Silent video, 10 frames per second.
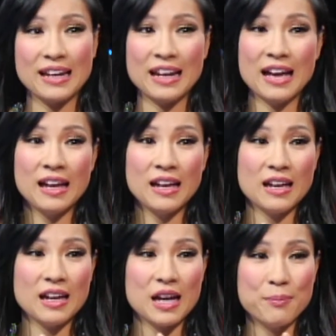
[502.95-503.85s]
là
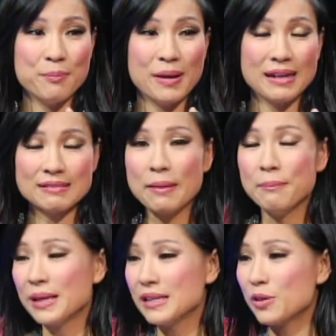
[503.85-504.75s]
Băng
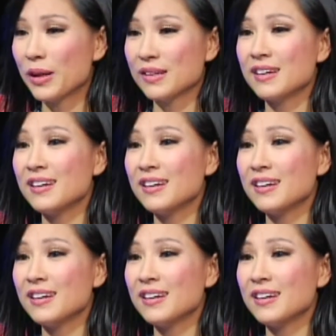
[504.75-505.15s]
Tâm hay Như Quỳnh đó,